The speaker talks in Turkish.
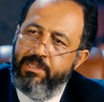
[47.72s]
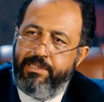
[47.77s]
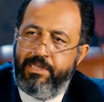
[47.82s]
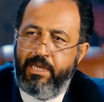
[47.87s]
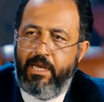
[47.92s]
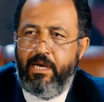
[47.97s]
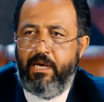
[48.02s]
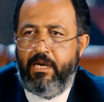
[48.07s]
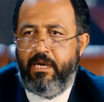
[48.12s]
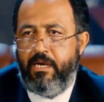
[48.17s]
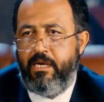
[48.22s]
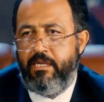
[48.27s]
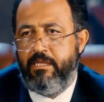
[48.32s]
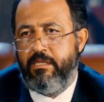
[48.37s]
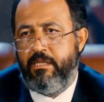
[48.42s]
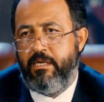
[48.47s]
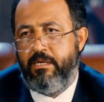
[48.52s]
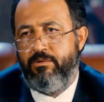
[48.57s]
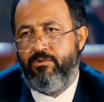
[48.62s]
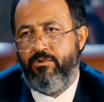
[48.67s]
vel
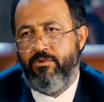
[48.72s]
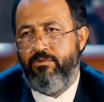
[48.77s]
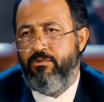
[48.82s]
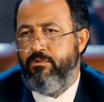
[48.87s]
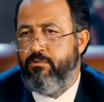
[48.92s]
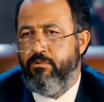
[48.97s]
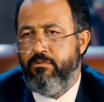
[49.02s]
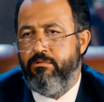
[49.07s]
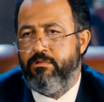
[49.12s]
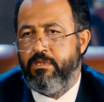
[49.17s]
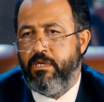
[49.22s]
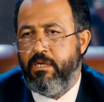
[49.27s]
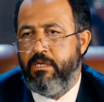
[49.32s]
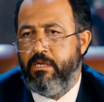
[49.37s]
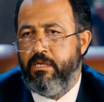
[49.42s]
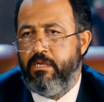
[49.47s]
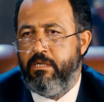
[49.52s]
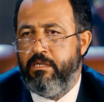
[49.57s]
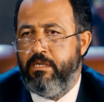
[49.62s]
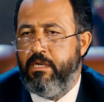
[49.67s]
te'a ente gönülül
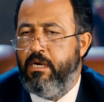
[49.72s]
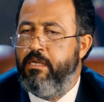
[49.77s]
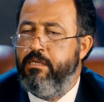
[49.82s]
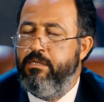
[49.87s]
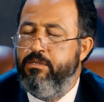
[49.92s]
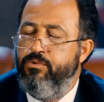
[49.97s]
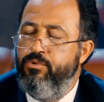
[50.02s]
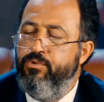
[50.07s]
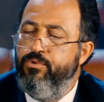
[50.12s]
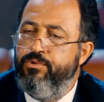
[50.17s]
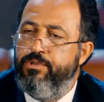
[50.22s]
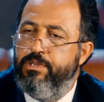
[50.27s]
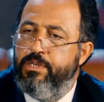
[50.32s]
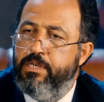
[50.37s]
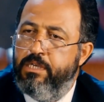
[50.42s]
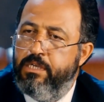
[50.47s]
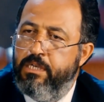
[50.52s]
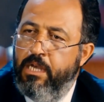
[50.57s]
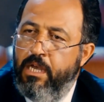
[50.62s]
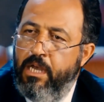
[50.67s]
seyran. Yani
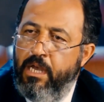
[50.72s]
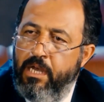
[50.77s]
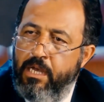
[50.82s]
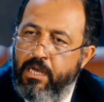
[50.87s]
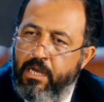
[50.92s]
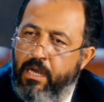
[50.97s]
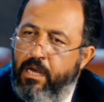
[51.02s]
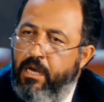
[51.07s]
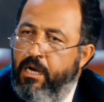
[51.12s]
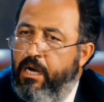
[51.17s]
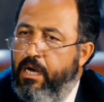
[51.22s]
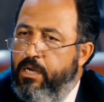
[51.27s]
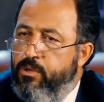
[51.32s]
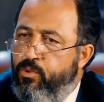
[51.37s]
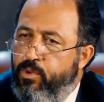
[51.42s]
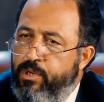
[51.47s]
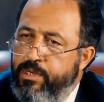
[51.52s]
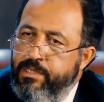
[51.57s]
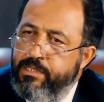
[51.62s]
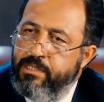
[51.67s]
diyor ki
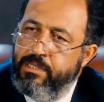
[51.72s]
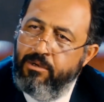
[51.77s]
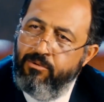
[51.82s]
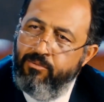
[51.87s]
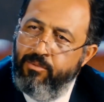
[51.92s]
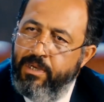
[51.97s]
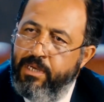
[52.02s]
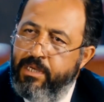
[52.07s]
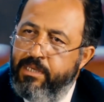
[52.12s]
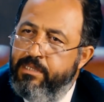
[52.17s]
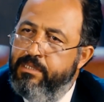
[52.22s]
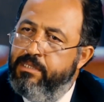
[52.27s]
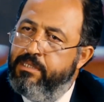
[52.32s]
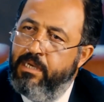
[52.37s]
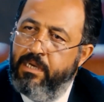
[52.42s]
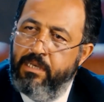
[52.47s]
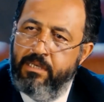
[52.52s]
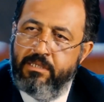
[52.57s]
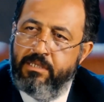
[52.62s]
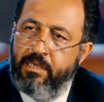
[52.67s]
hayvanı sevmeyen
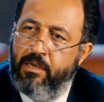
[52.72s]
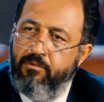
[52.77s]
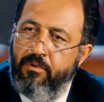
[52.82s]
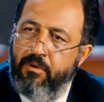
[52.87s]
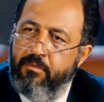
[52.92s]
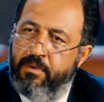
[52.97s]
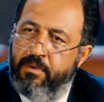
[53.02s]
insanı